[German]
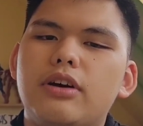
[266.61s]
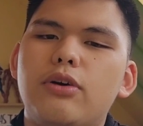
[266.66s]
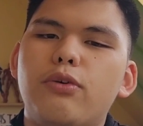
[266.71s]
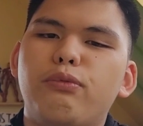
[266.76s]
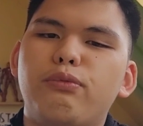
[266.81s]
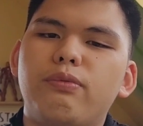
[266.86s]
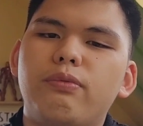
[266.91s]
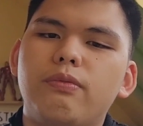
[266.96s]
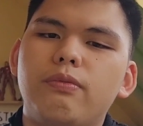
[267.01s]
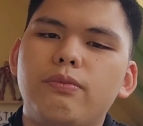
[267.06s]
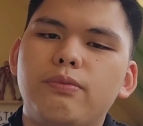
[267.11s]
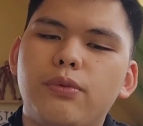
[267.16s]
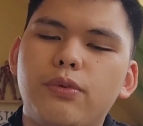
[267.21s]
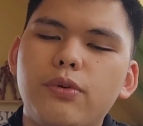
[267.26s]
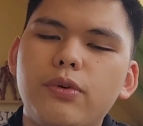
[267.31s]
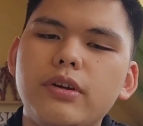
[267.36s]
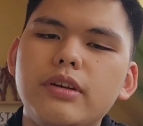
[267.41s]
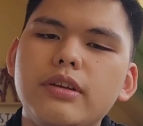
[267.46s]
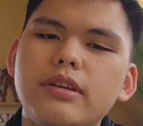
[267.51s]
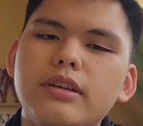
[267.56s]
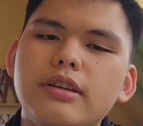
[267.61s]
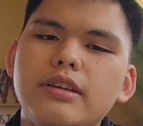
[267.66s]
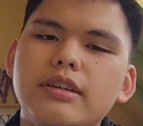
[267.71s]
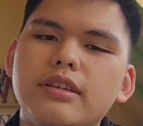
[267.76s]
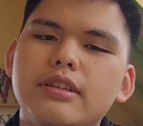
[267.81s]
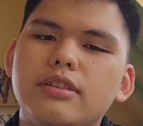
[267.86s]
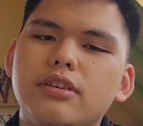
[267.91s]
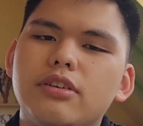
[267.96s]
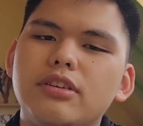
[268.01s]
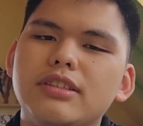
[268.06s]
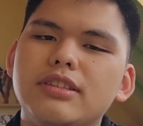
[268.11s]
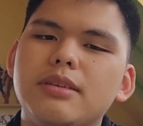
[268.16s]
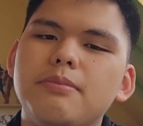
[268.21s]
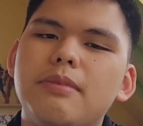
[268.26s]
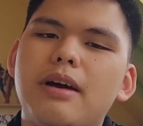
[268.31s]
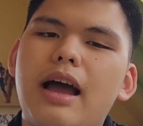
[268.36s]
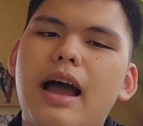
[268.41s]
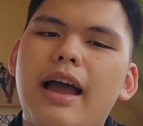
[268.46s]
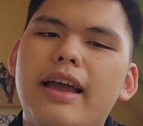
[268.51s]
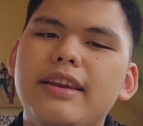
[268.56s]
obwohl ich
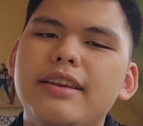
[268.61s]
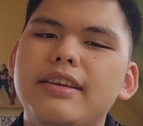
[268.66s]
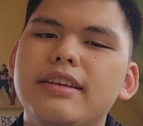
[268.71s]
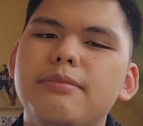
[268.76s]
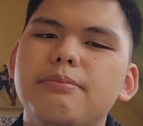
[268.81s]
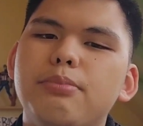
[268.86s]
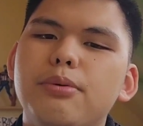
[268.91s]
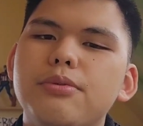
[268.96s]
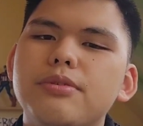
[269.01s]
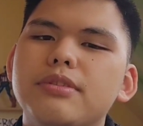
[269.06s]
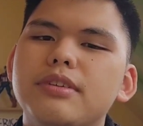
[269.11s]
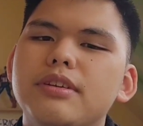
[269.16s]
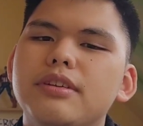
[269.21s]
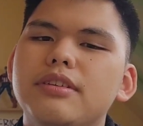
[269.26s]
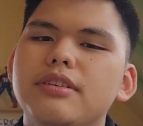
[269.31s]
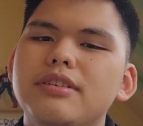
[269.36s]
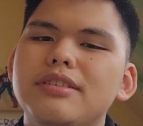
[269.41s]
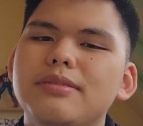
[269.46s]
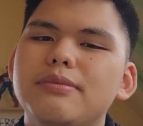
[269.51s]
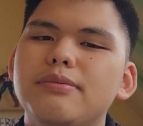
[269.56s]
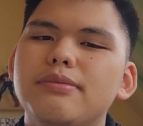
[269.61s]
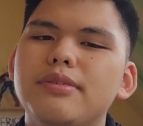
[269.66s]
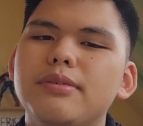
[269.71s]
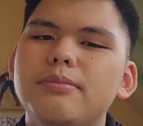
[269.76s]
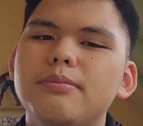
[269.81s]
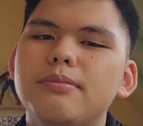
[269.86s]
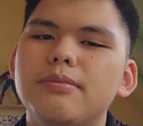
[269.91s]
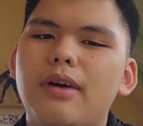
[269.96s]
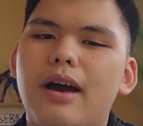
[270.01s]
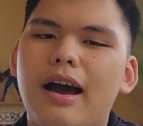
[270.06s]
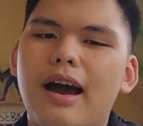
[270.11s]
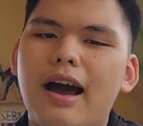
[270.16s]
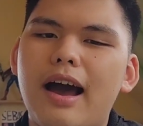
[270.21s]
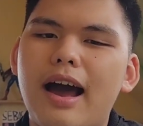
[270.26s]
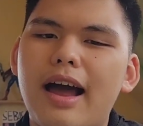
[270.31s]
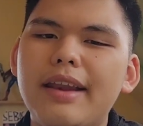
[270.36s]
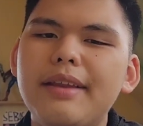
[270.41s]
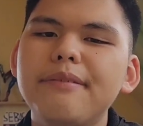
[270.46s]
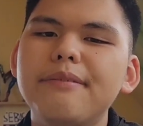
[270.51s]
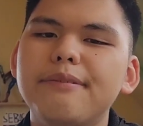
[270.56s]
trotzdem einige Punkte in diesem Film
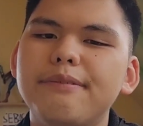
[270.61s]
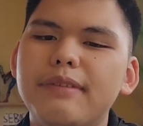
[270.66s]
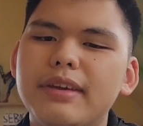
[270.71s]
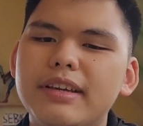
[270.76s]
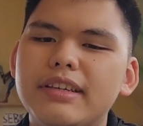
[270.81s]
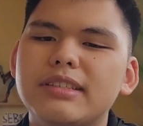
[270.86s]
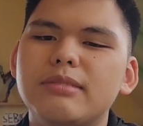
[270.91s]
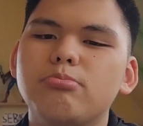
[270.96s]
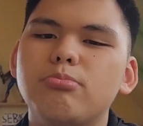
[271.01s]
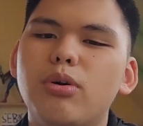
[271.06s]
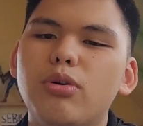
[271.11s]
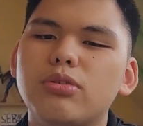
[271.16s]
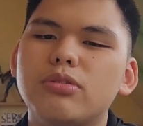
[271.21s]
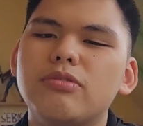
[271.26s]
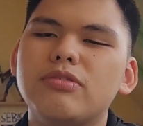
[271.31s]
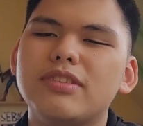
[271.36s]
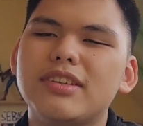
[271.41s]
halbwegs mochte.